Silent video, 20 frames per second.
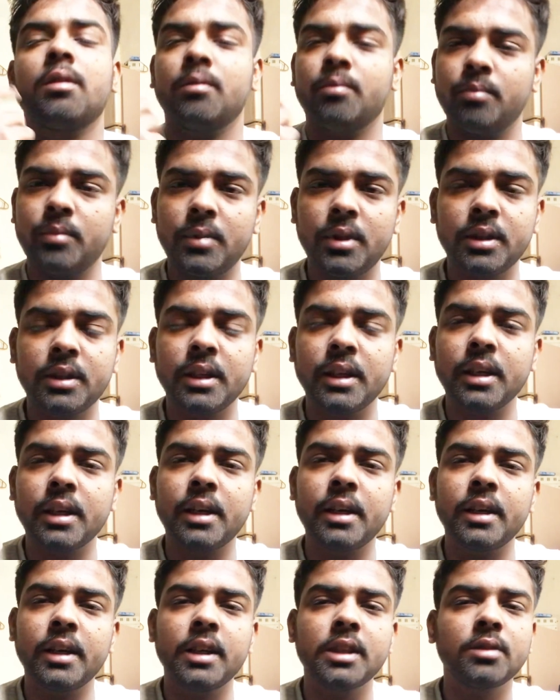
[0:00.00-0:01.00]
मिलते हैं
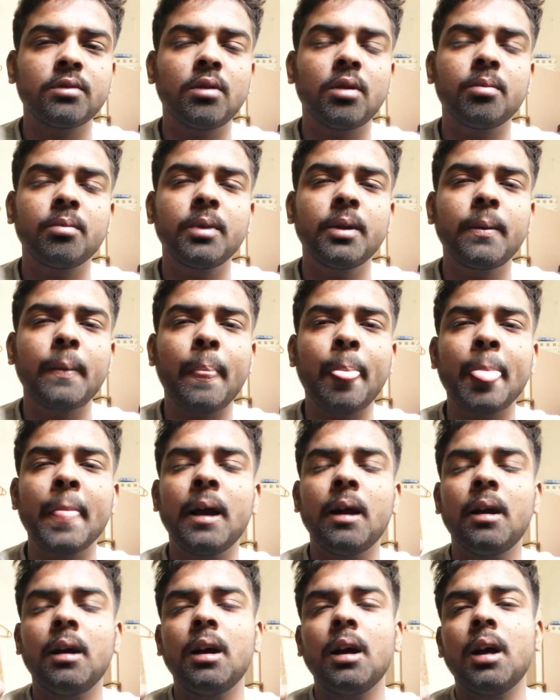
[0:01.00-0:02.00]
खैर नेक्स्ट व्लॉग में
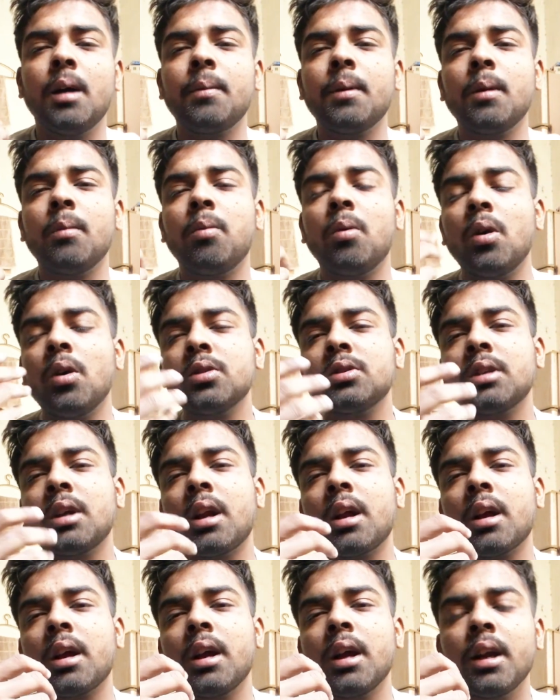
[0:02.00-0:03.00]
अपना बहुत
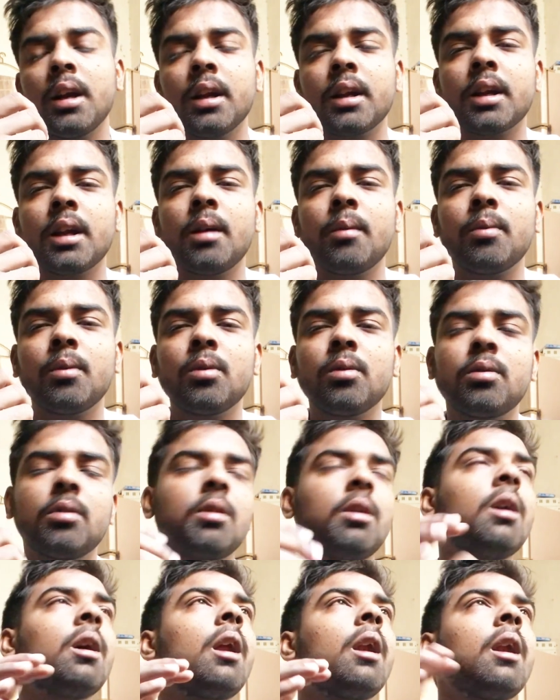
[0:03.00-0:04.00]
सारा ख्याल रखें आप लोग
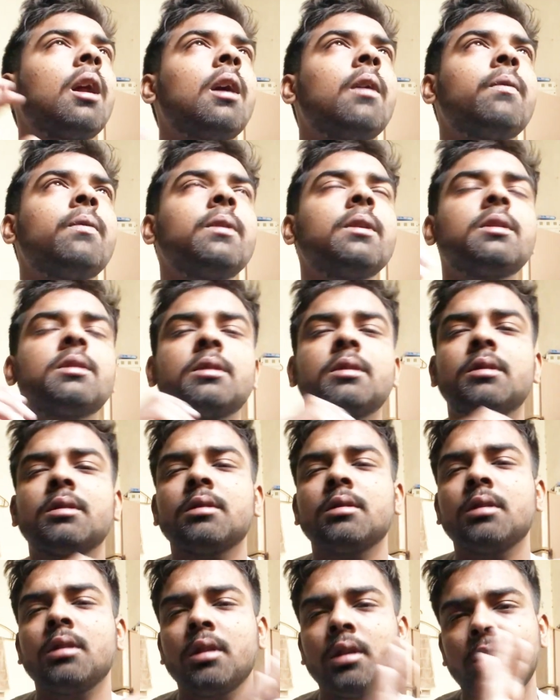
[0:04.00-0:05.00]
अल्लाह हाफि
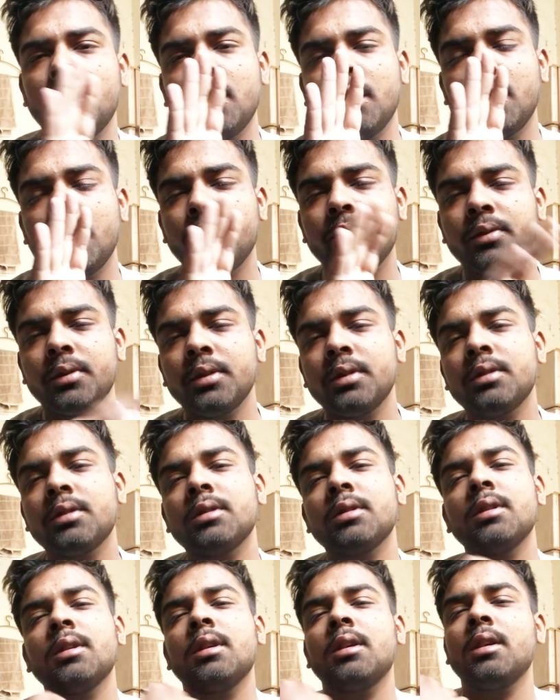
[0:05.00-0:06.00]
अल्लाह हाफि
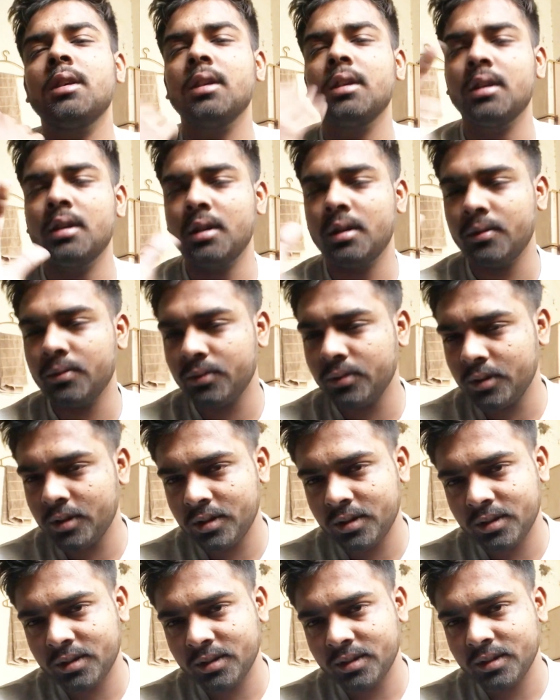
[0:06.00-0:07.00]
अल्लाह
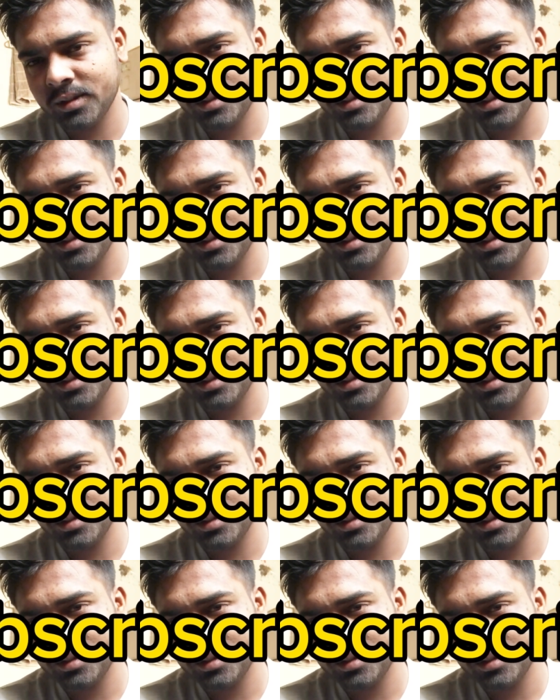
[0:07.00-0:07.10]
हाफि